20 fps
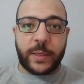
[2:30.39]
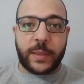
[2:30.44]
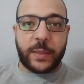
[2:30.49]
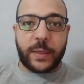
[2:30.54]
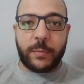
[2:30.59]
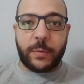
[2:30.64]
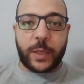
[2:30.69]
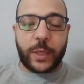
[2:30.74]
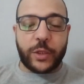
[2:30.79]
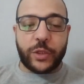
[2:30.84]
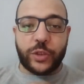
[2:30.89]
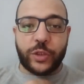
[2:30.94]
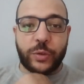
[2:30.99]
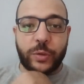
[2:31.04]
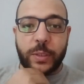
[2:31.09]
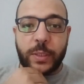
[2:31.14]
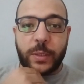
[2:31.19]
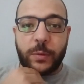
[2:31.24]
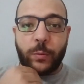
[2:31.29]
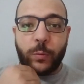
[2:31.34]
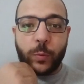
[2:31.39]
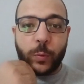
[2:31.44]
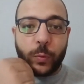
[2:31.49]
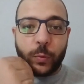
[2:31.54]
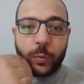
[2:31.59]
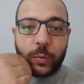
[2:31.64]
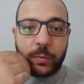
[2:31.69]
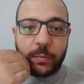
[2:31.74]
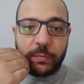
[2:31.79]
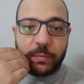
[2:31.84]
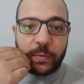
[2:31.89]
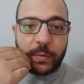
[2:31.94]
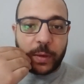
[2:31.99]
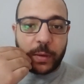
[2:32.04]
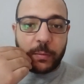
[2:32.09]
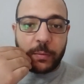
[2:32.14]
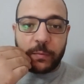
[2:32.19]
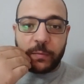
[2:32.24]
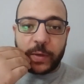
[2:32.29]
انت ما كانش ليك وجود في,